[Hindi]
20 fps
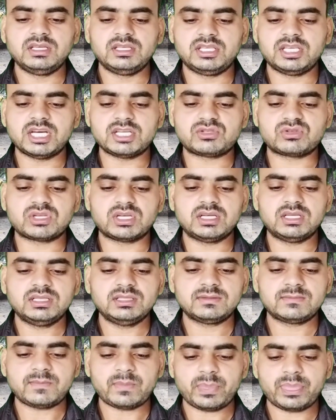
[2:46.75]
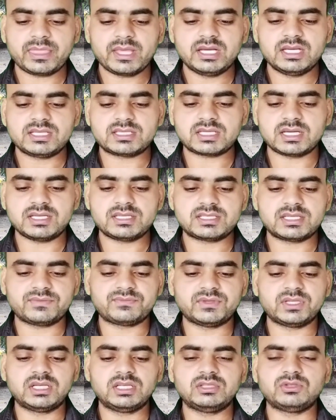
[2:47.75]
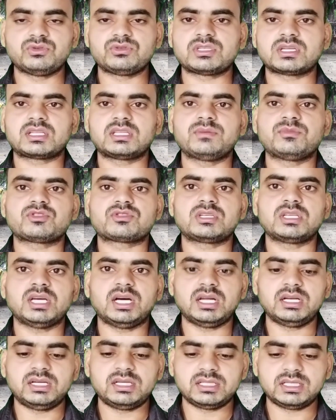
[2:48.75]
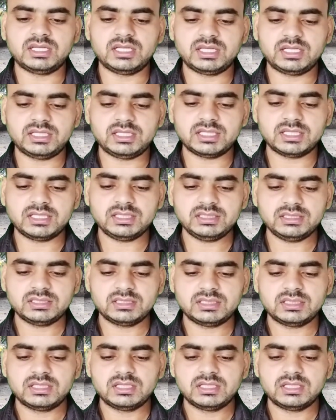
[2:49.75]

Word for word: ये आ चुका है इसका स्टेप वन है यूज़र नेम उसने ऑलरेडी ले लिया है